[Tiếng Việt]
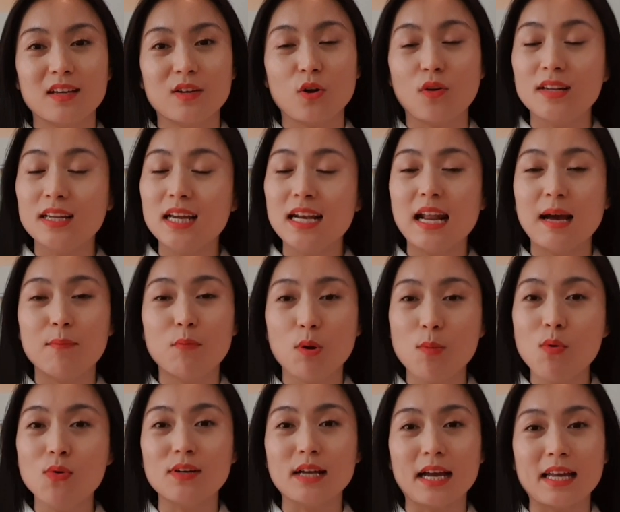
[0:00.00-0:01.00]
Có nghĩa là mỗi
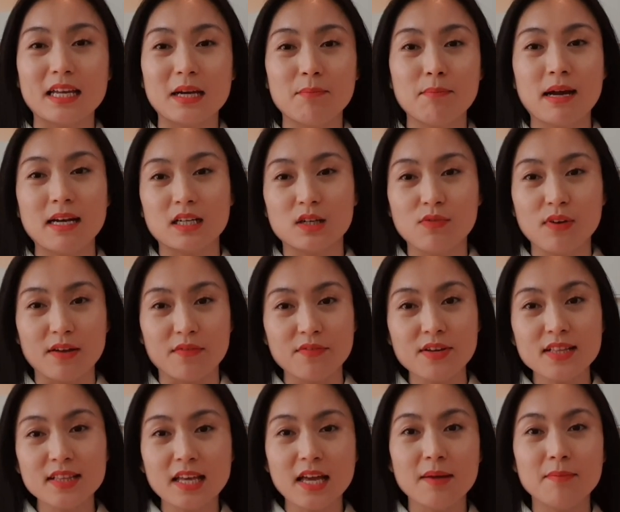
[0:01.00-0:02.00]
một ngày bạn cứ phải
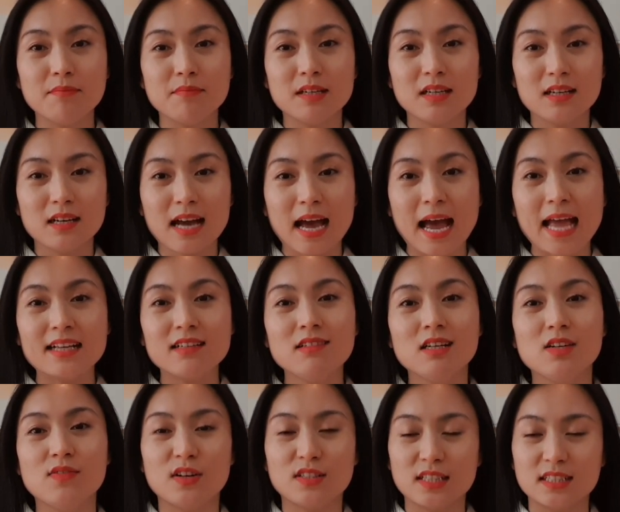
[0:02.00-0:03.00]
viết thêm hai
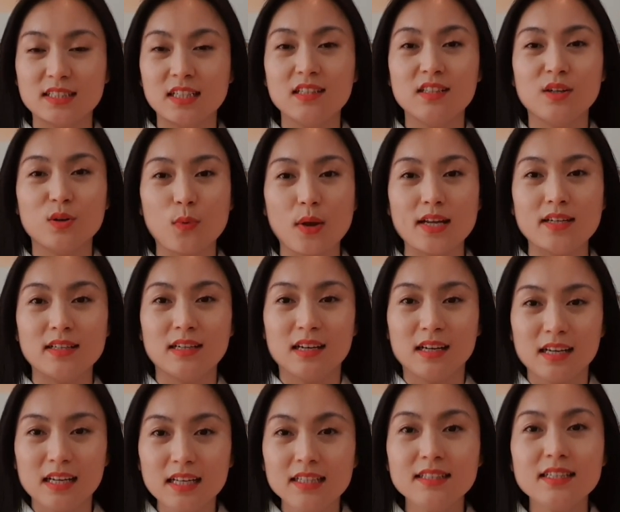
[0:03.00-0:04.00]
người vào danh sách người quen,
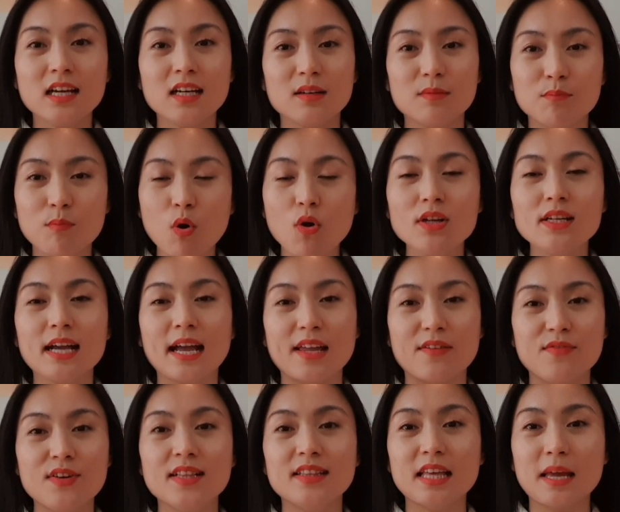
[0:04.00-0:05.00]
ít nhất mỗi
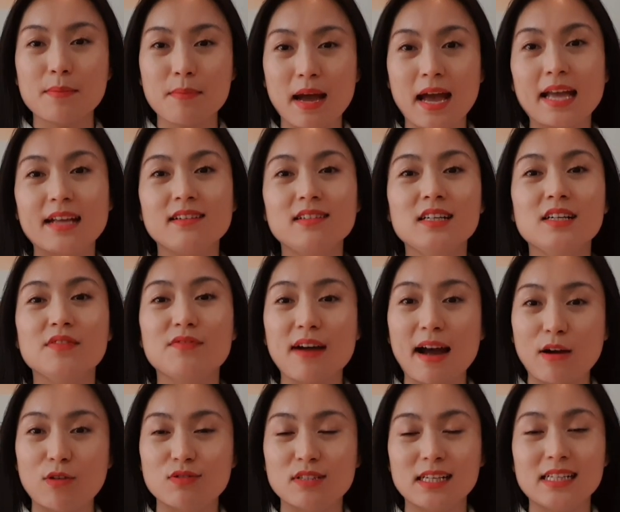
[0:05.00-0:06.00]
ngày viết thêm hai người
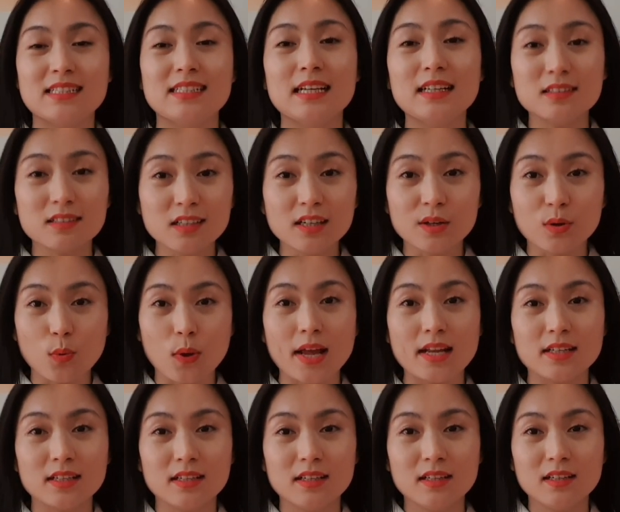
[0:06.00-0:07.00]
vào danh sách người quen.